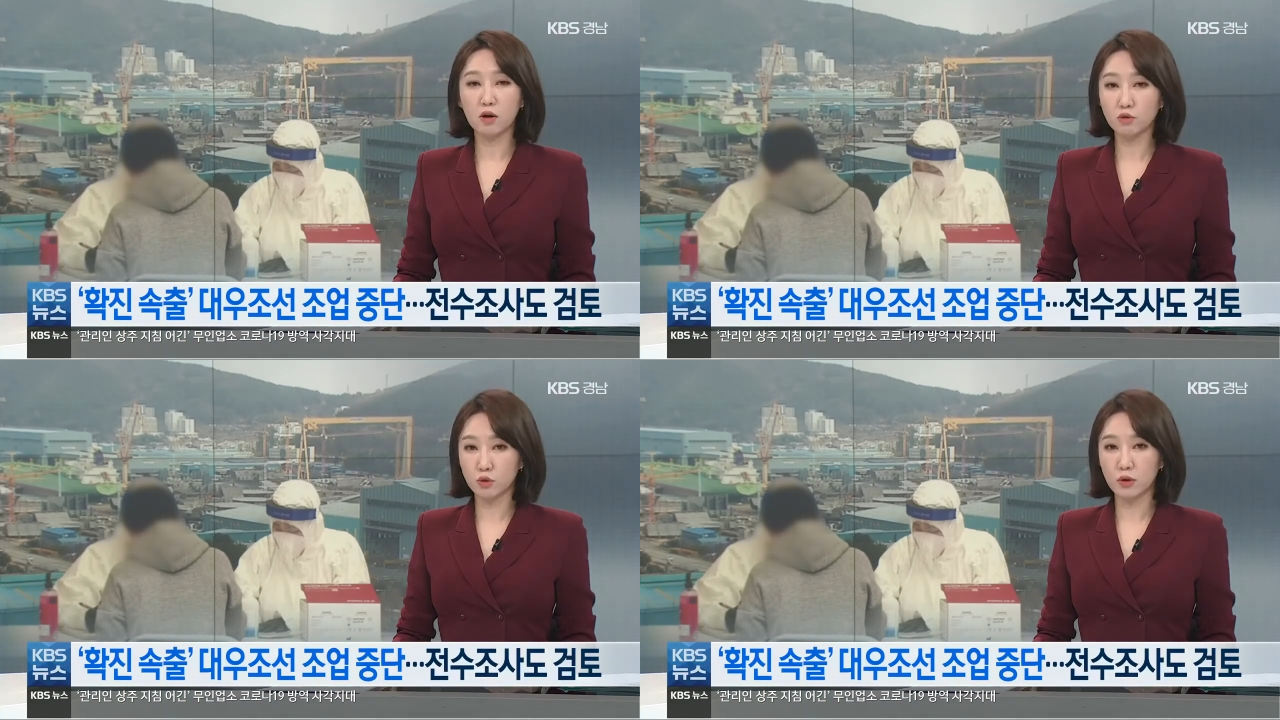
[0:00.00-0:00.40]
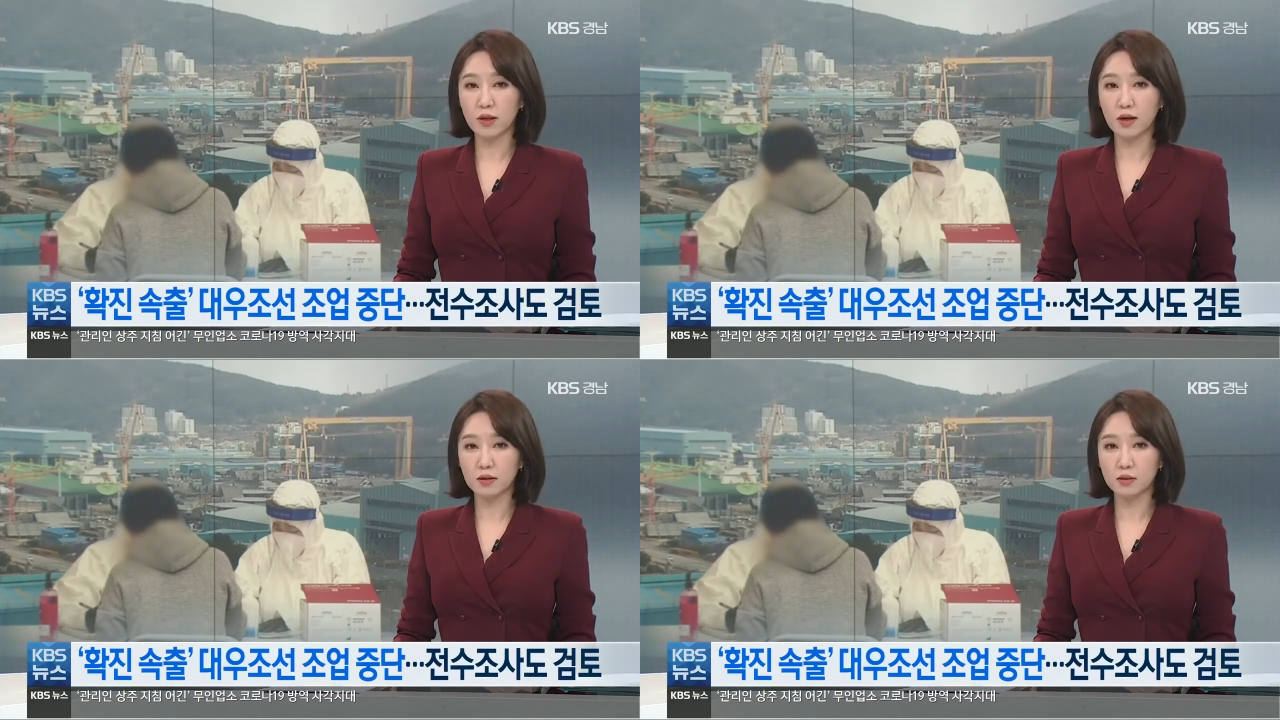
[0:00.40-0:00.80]

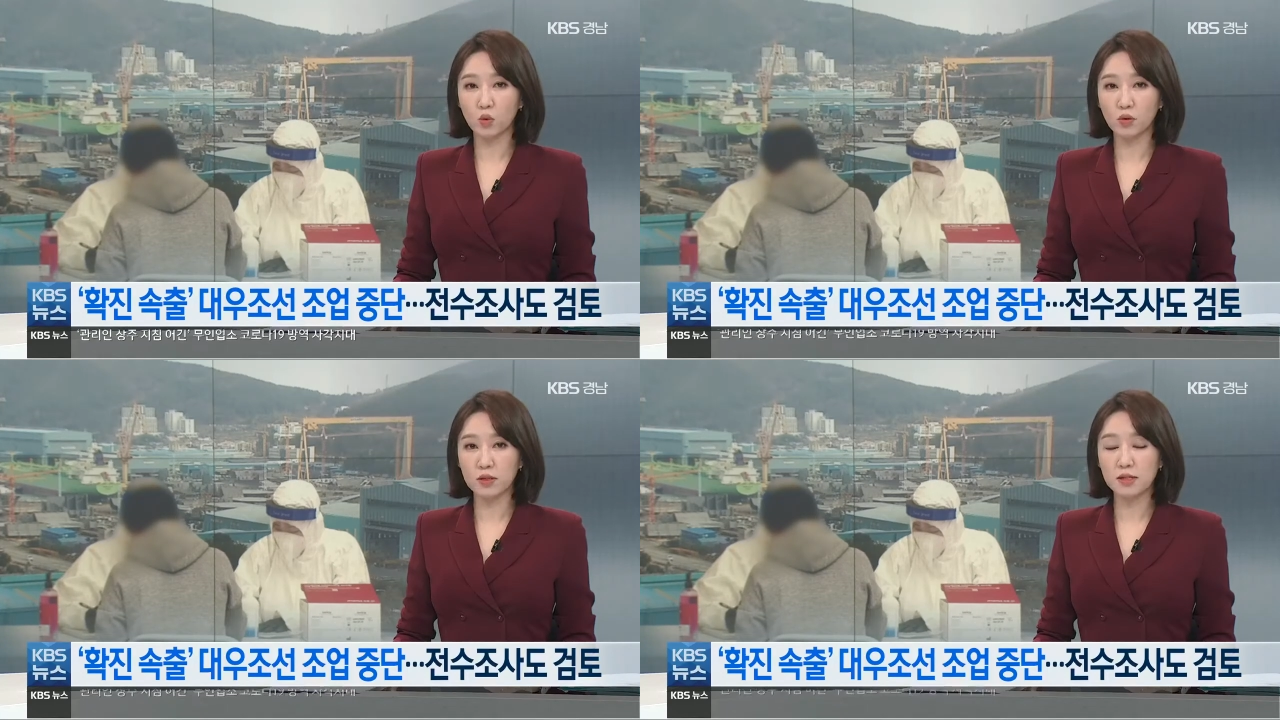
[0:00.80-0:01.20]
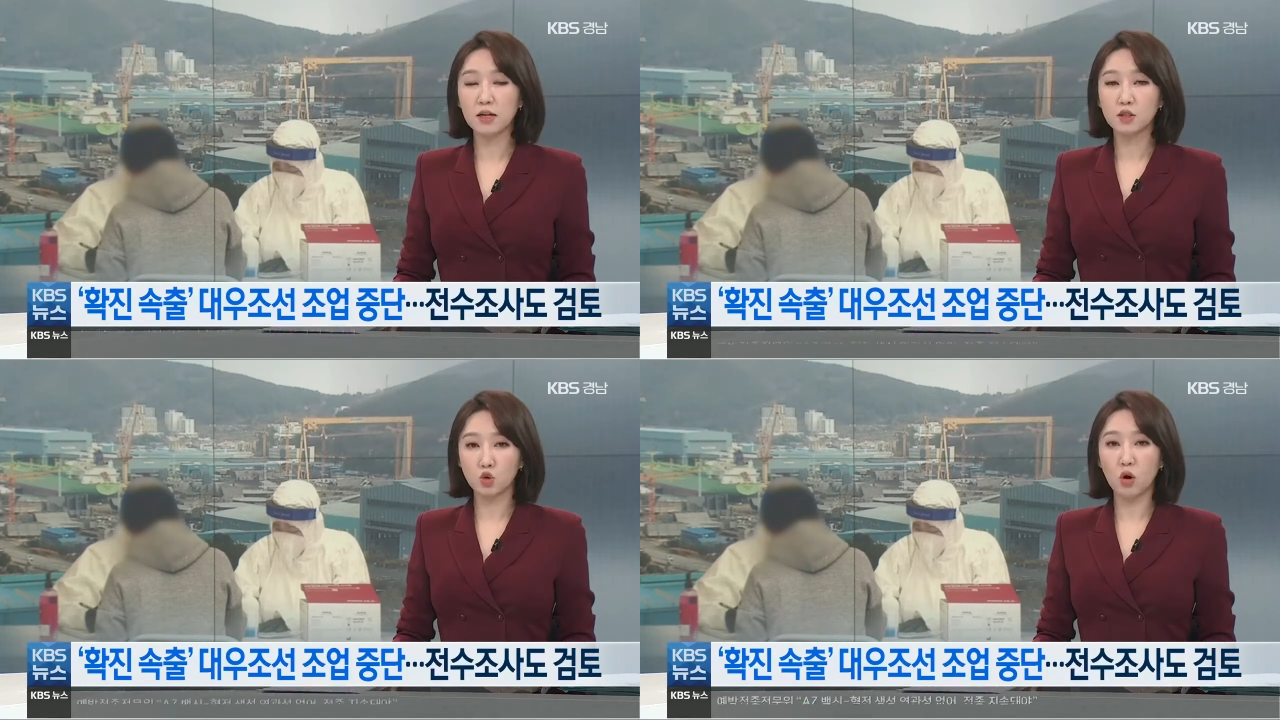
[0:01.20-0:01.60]
대우조선해양은 오늘
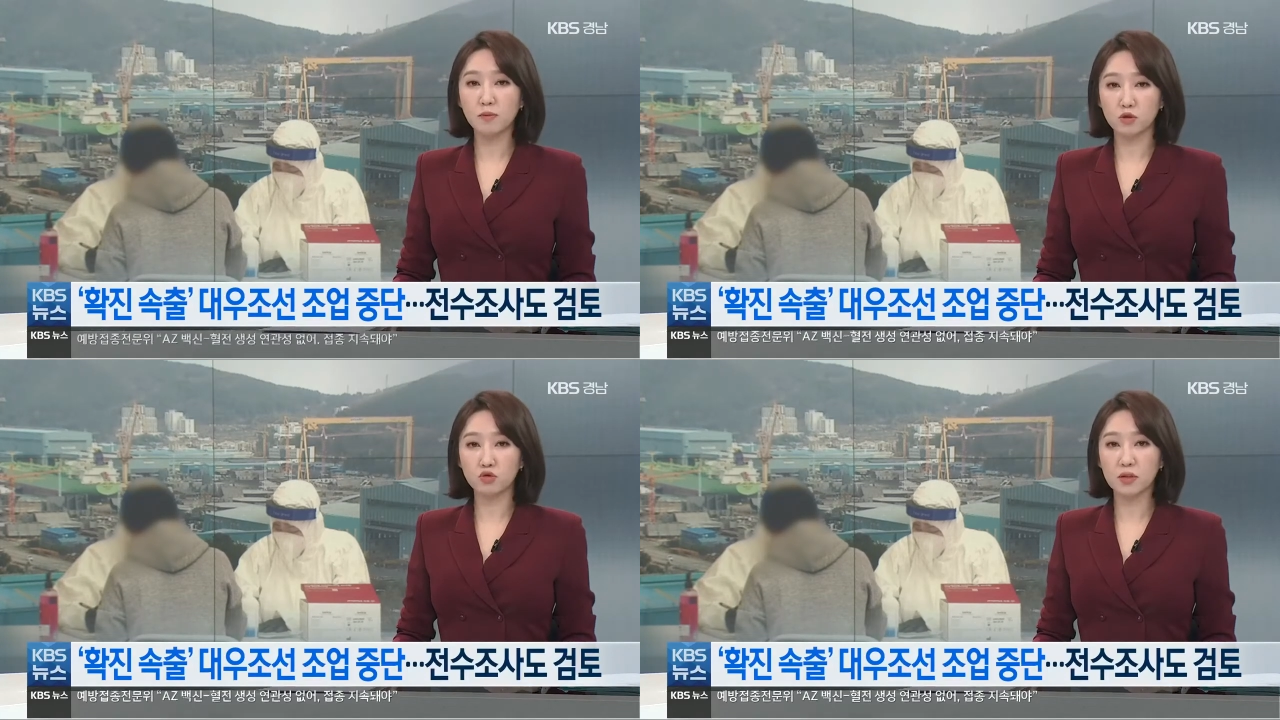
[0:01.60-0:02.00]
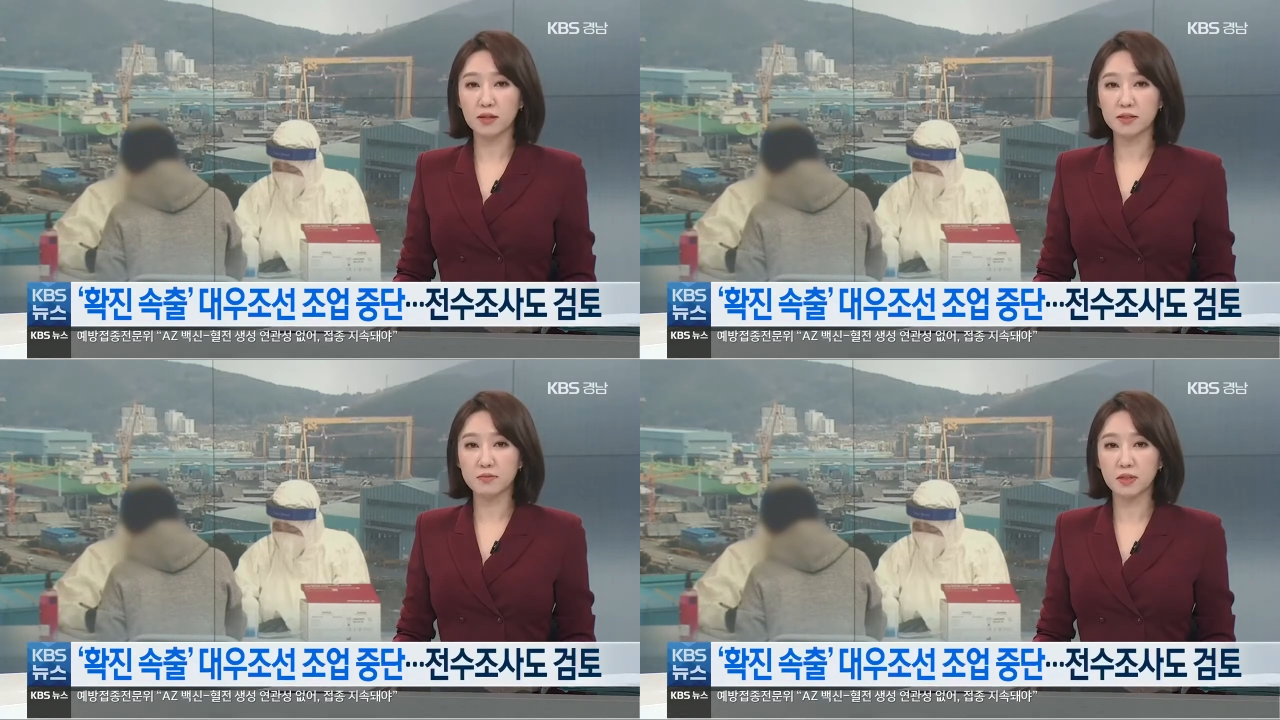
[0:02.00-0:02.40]
조업을
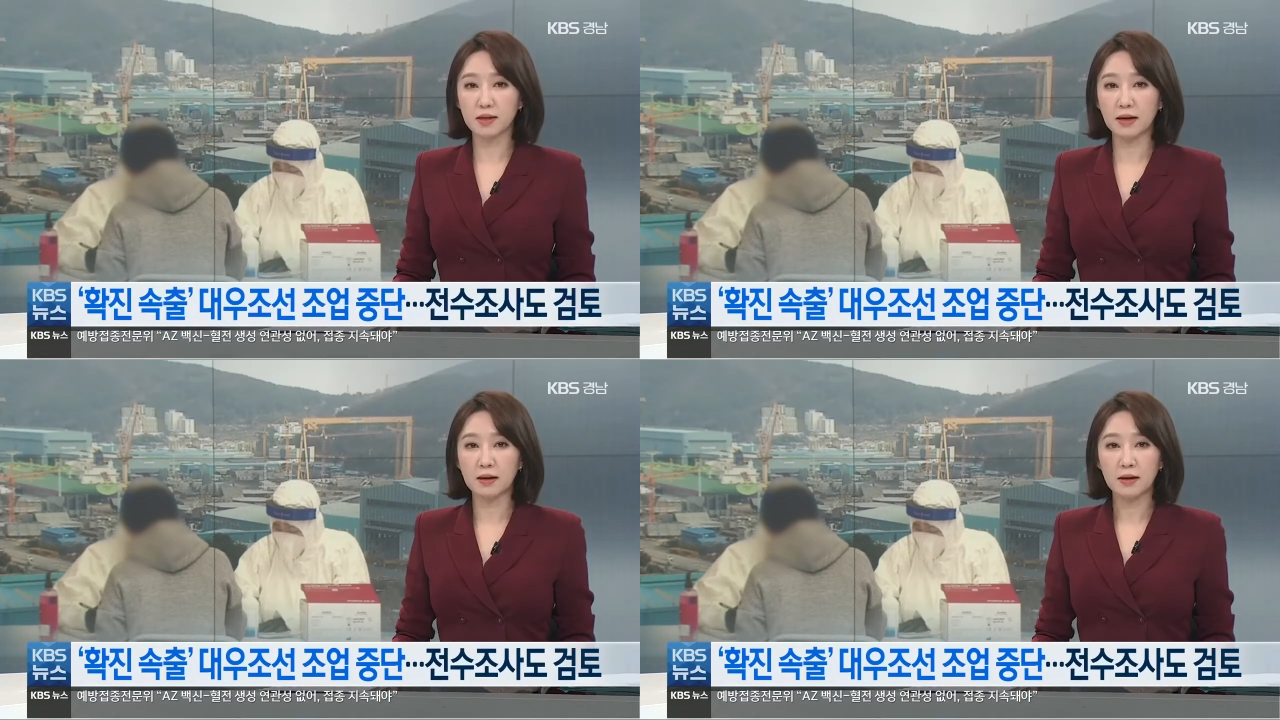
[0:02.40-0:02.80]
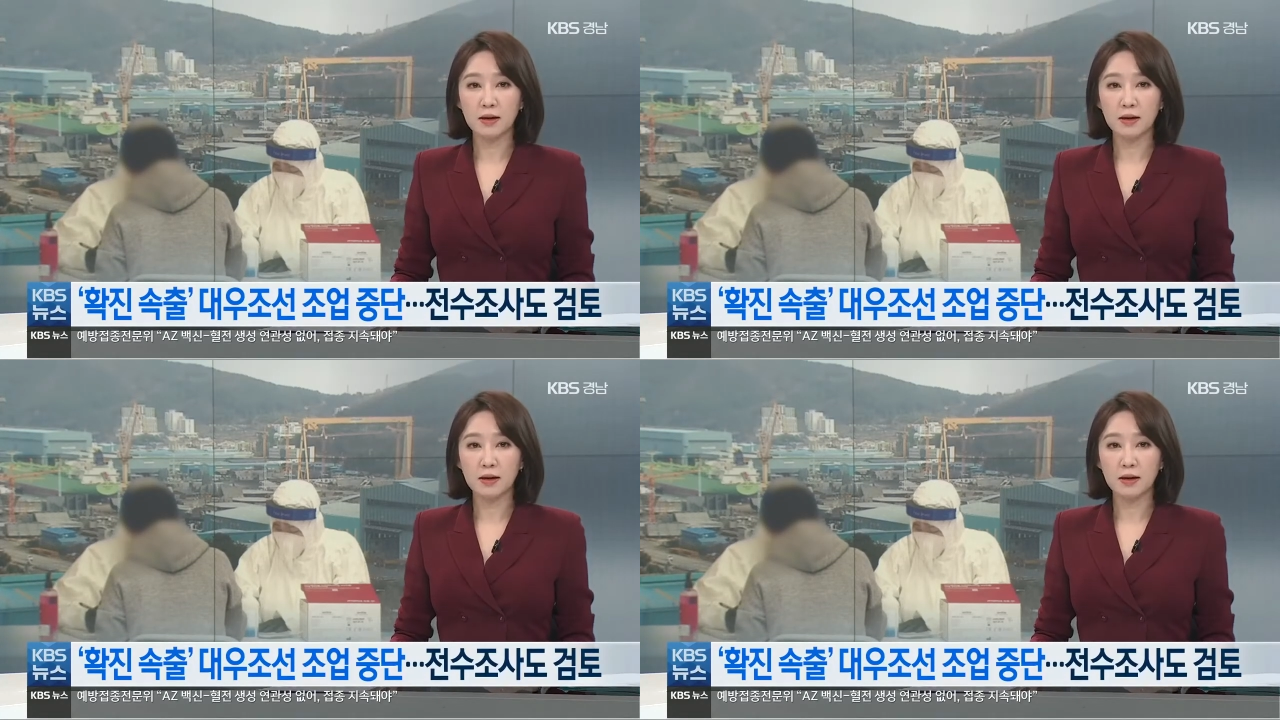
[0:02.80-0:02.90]
중단했습니다.